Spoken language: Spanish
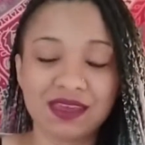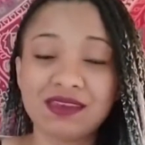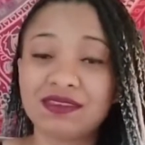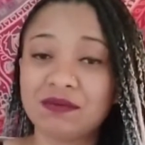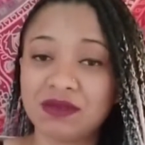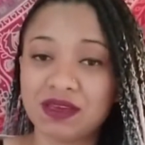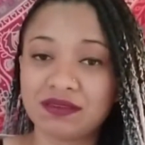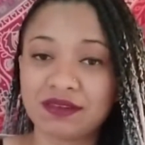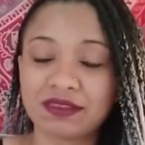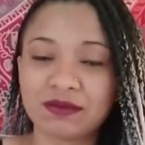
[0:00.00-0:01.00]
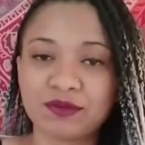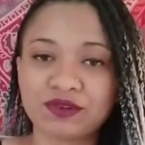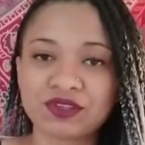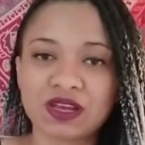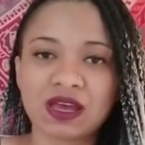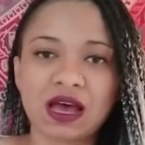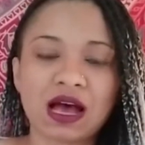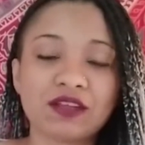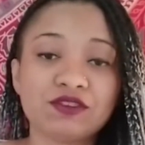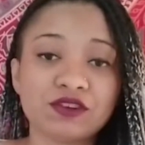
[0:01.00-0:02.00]
Y también tenemos
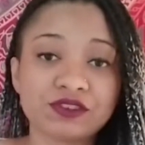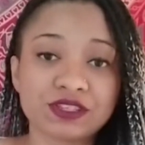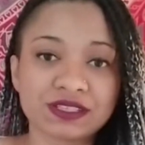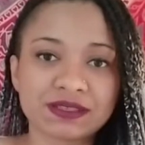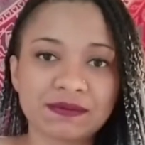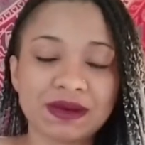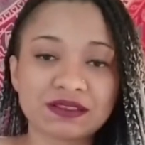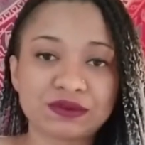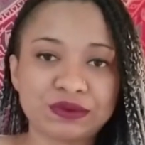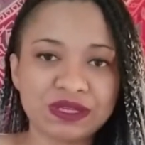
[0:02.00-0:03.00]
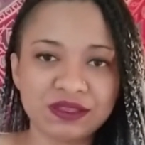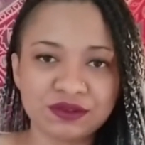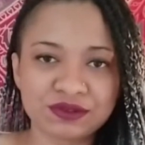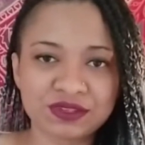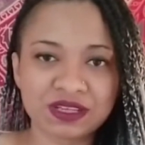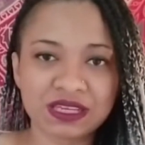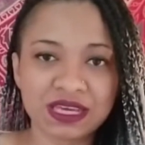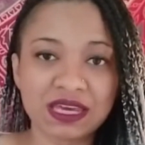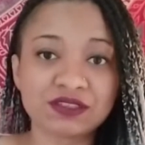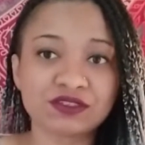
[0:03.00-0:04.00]
a dioses masculinos
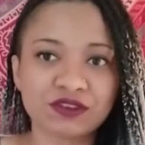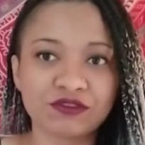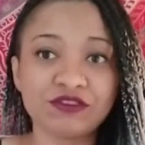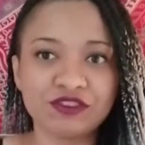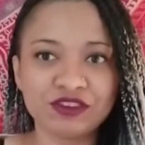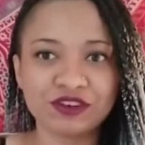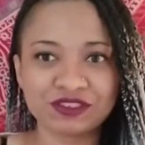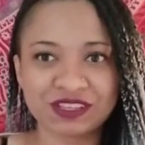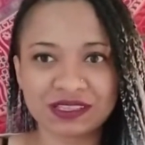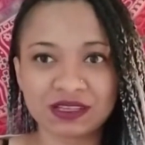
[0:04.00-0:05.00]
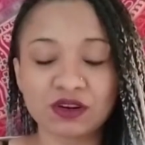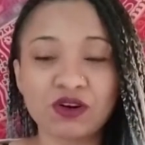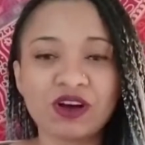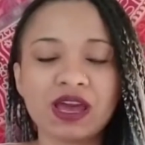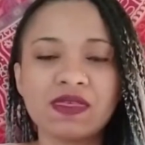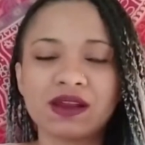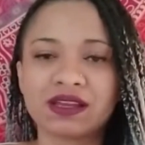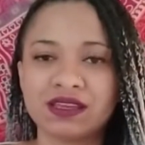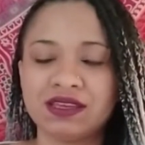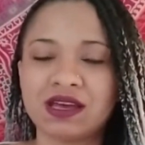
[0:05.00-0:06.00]
que son dioses con
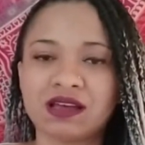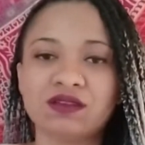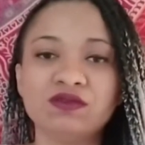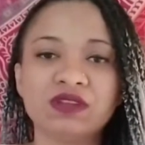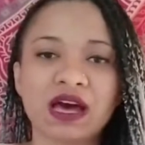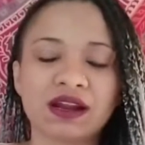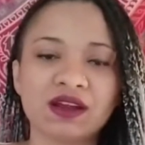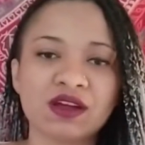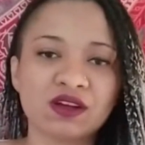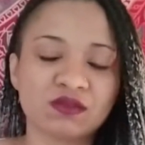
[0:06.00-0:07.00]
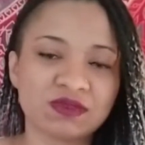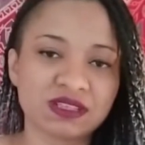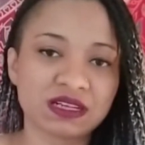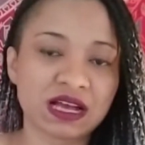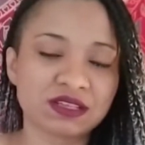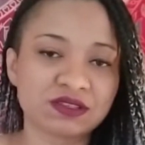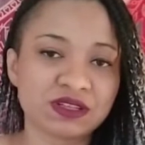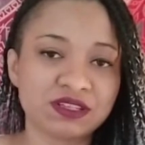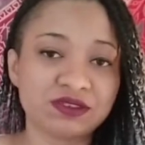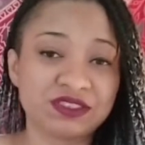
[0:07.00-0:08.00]
energía lunar, como es el caso
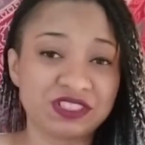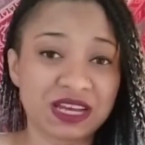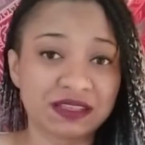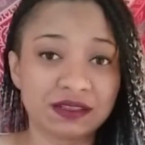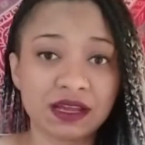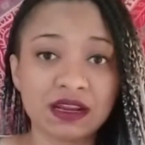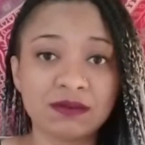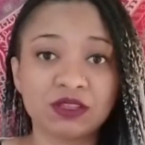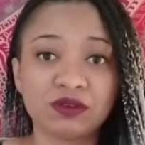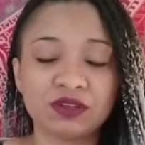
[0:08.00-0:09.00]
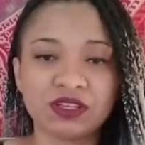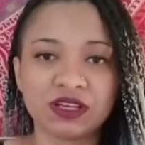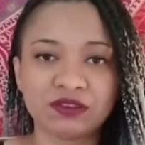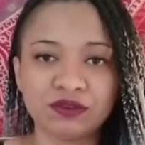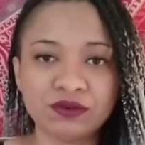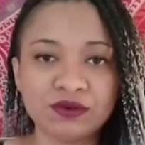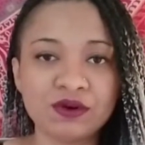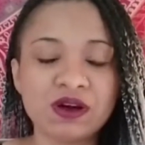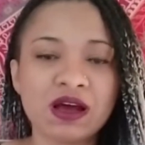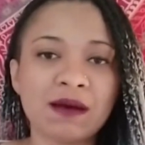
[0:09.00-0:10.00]
del dios Chandra en la mitología
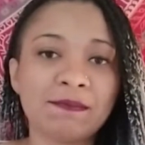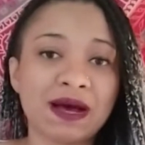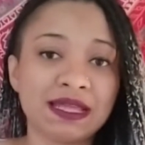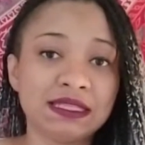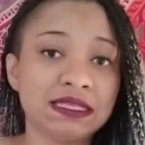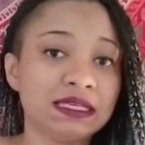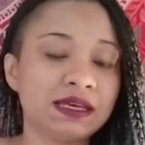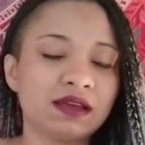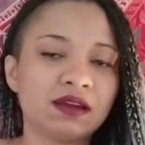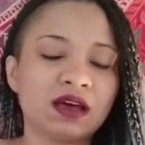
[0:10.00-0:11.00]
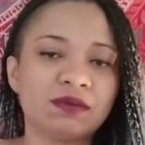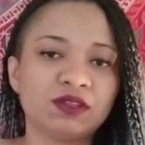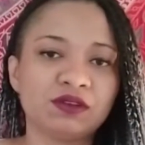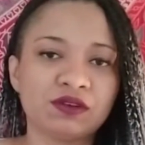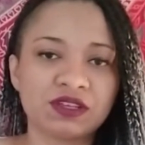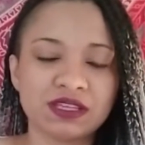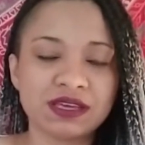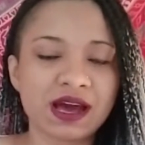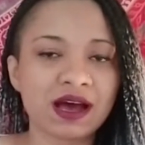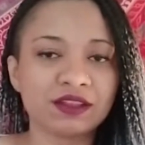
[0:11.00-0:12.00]
hindú, Mani en la
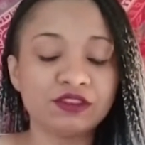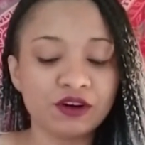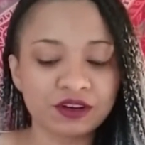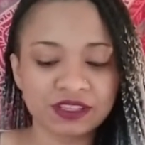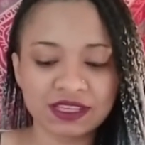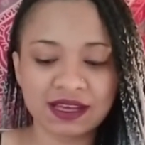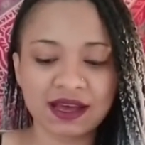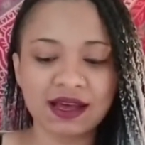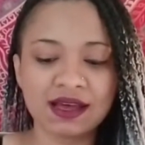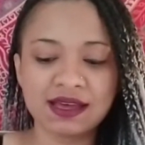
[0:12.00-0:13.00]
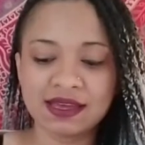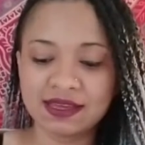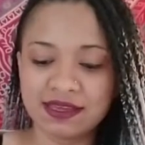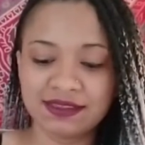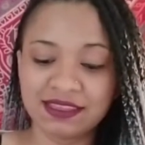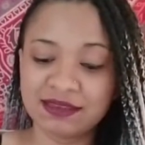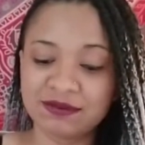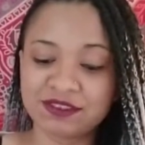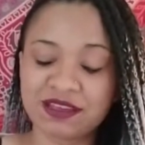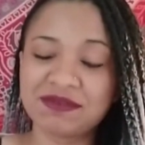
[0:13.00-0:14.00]
mitología nórdica y
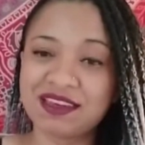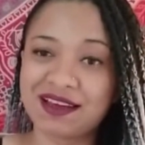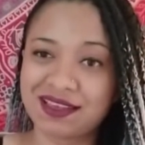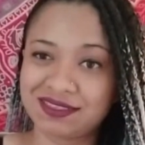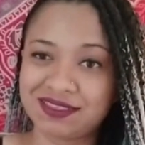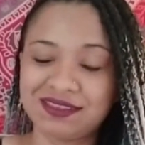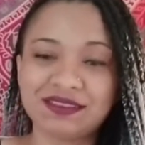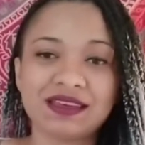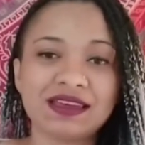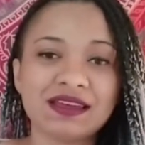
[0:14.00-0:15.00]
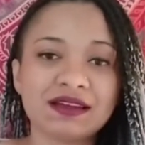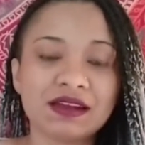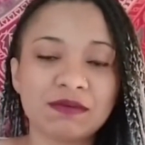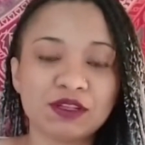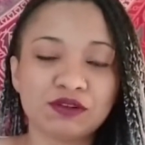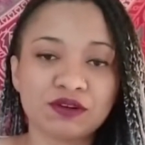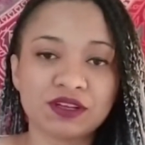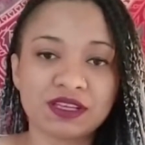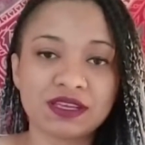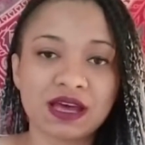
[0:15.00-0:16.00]
tenemos también a Sin en la
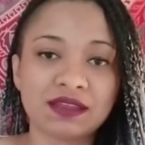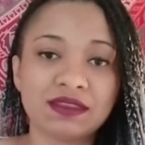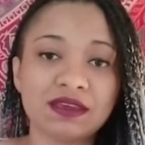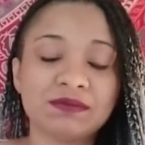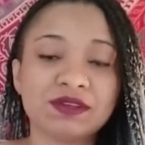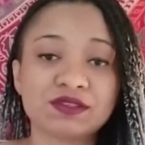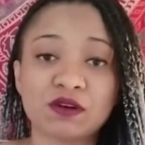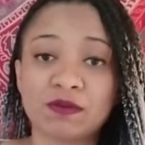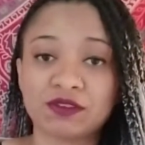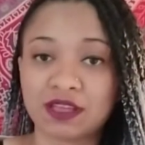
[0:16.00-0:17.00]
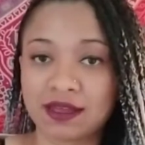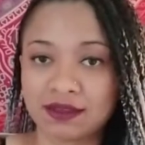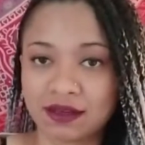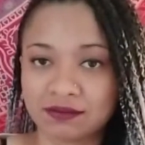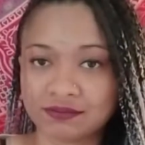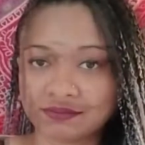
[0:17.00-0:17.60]
mitología de Mesopotamia.